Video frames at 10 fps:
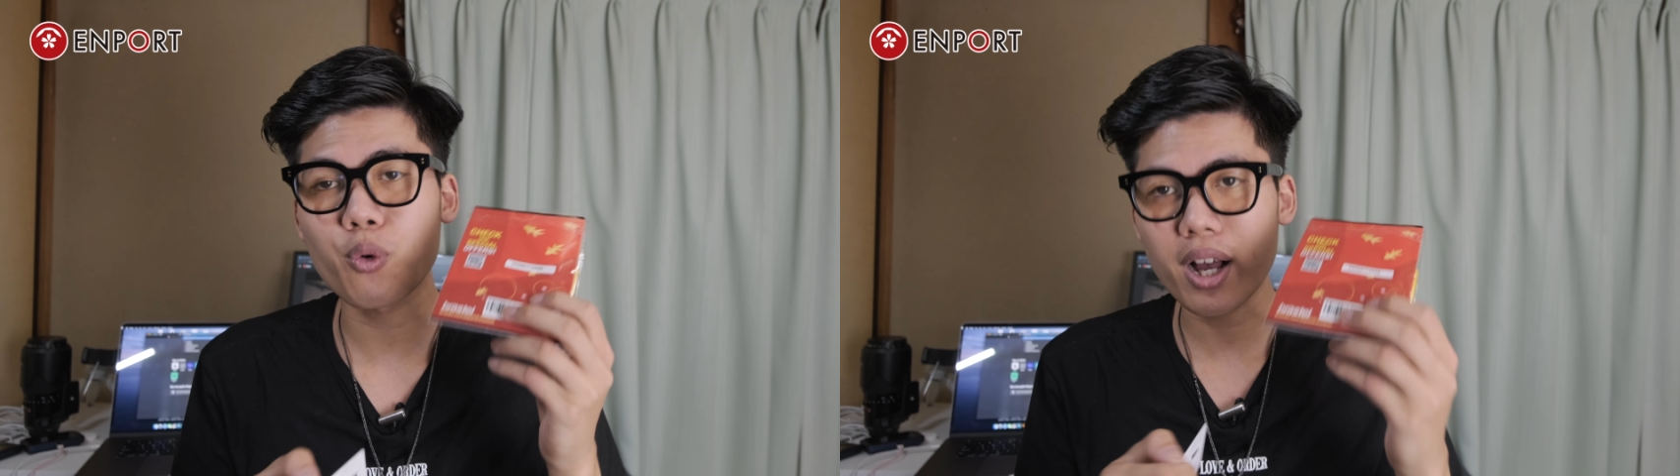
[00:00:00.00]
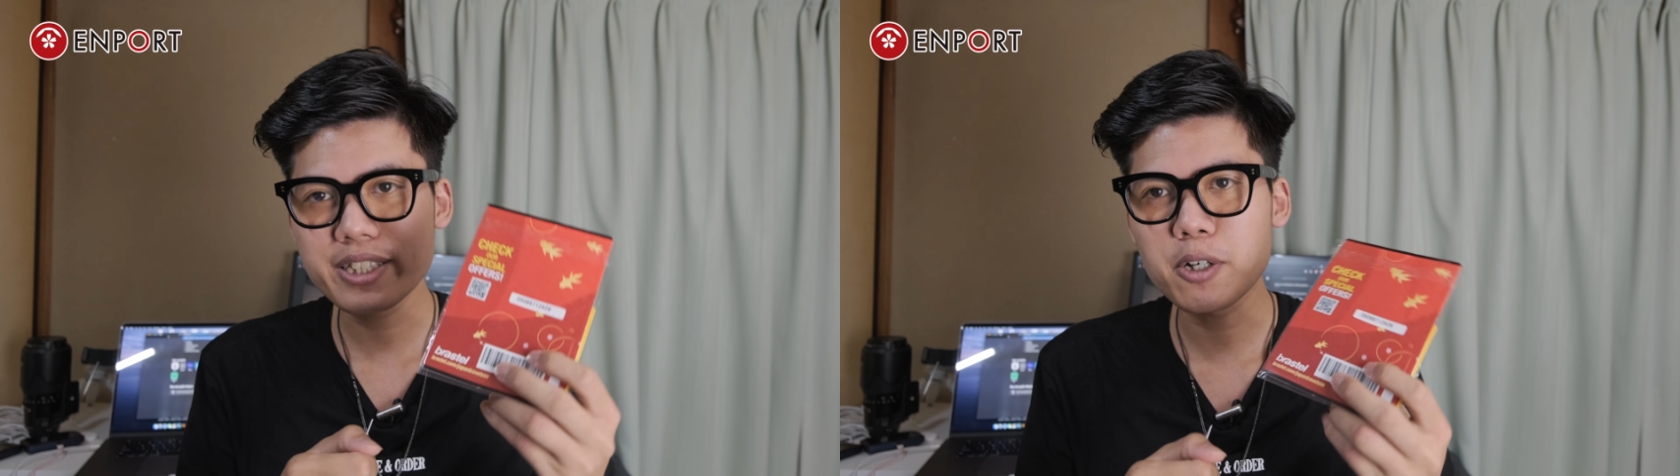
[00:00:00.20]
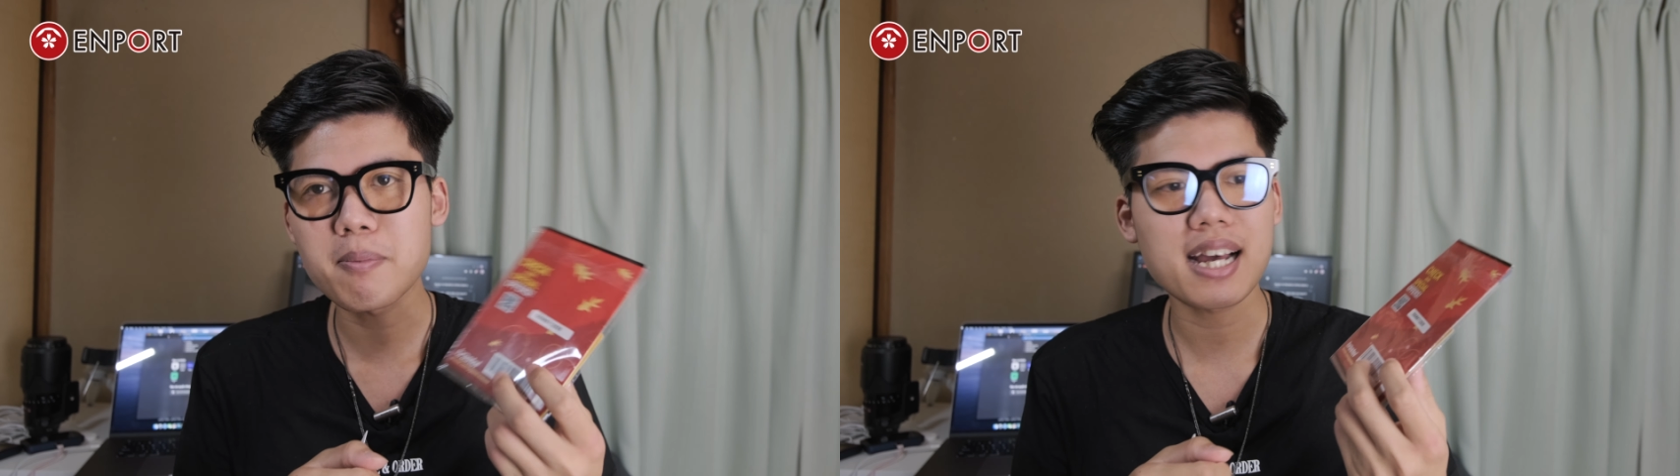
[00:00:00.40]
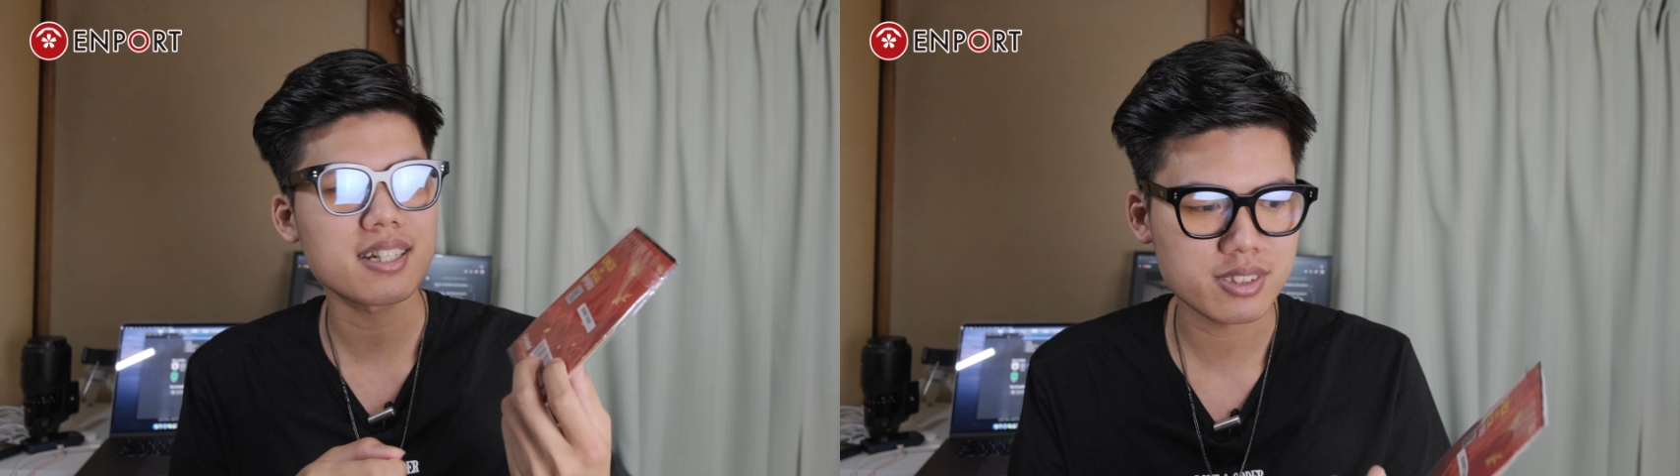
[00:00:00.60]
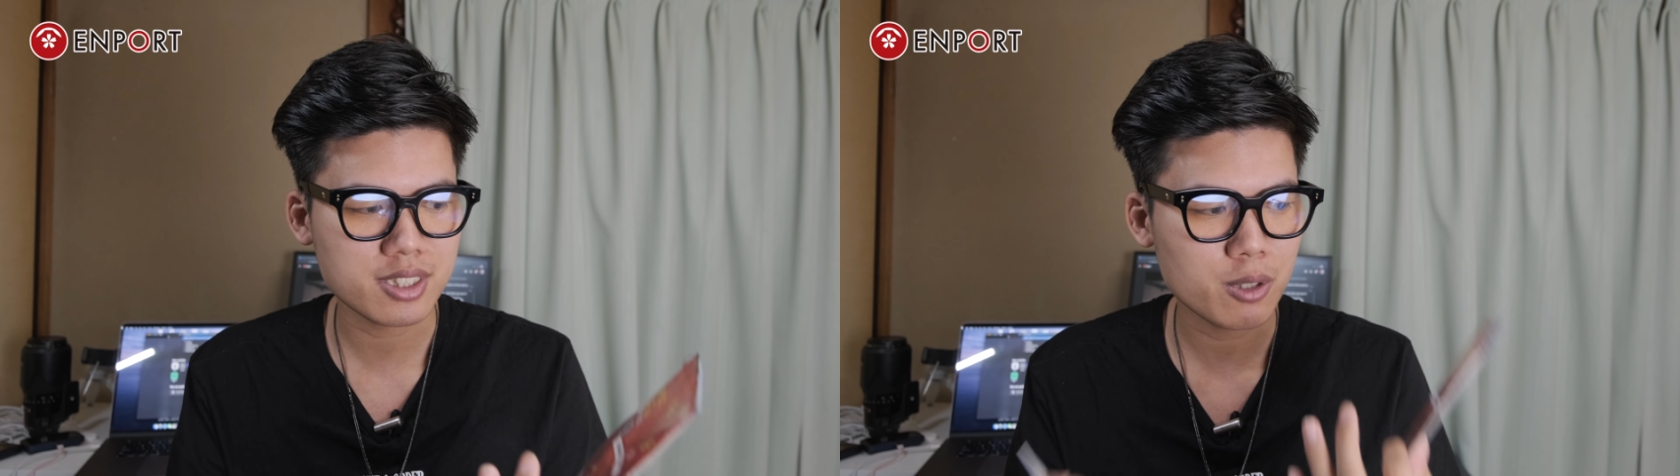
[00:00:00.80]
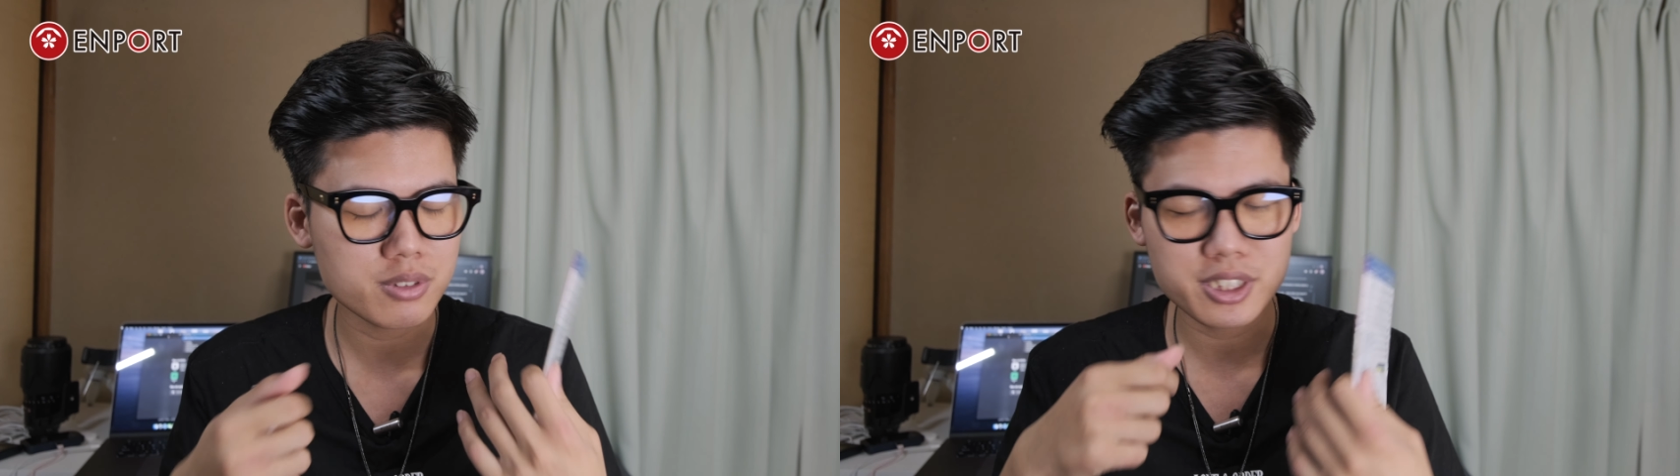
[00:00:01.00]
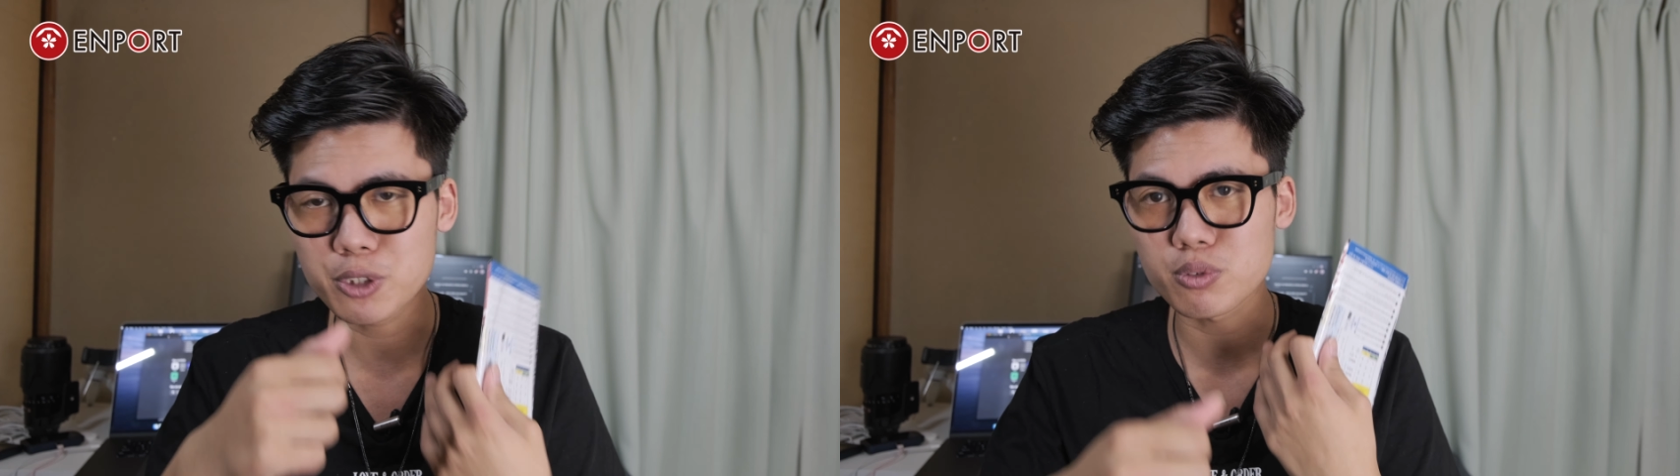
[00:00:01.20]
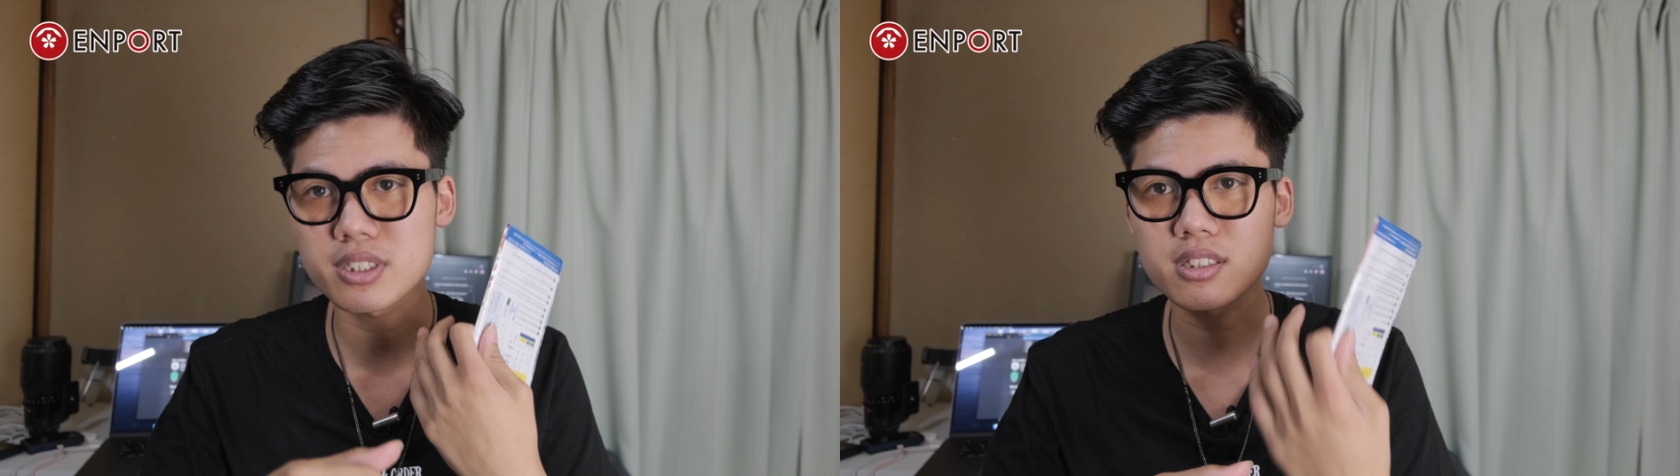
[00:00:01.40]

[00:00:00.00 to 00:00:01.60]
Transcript: quá nhiều bạn không chịu